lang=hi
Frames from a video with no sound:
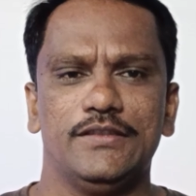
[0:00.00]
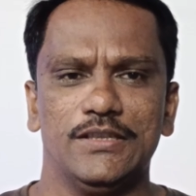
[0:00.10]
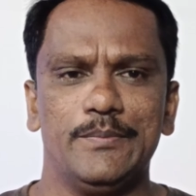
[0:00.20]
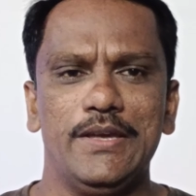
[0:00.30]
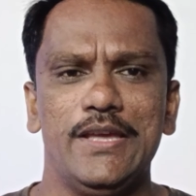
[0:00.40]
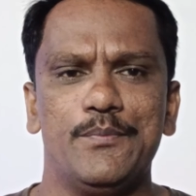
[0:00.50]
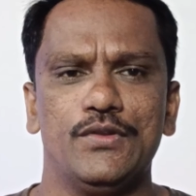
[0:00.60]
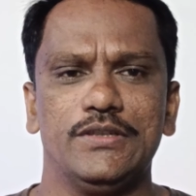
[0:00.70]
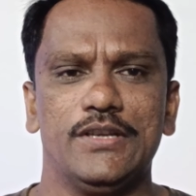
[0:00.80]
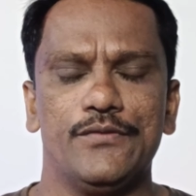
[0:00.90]
जिसमें ये
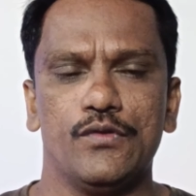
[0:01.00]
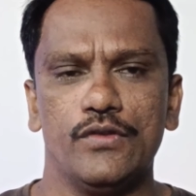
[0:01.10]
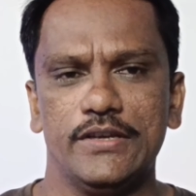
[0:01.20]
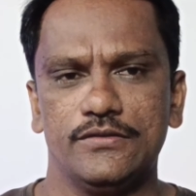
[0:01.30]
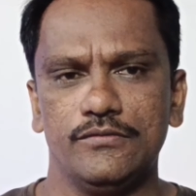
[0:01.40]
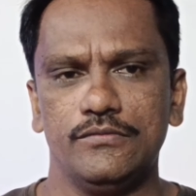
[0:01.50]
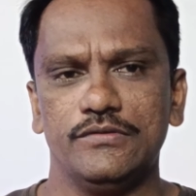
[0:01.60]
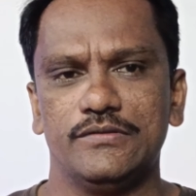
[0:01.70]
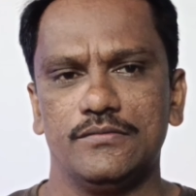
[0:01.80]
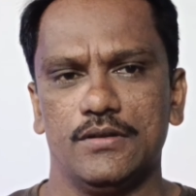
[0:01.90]
प्रोजेक्टर फोर एच टू
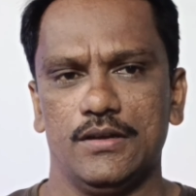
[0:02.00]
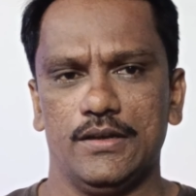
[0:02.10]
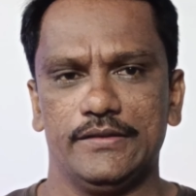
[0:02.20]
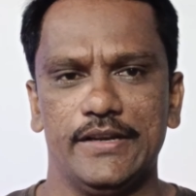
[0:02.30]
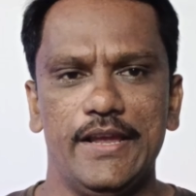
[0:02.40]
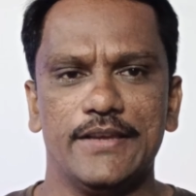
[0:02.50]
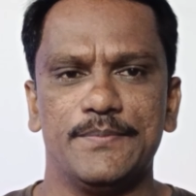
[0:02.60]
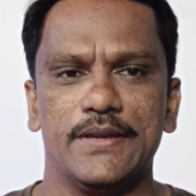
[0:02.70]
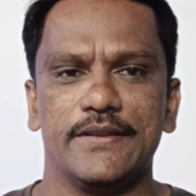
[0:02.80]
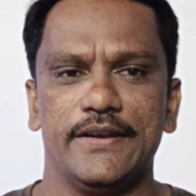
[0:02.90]
थ्री
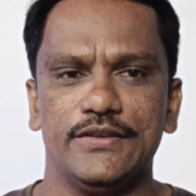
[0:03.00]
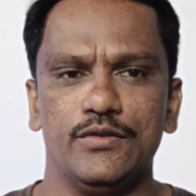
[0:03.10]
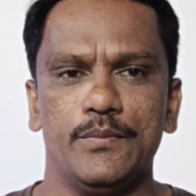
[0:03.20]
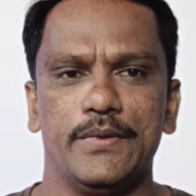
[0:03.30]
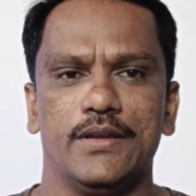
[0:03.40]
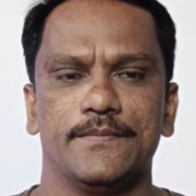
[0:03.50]
एक्सपेक्ट रेशियो पे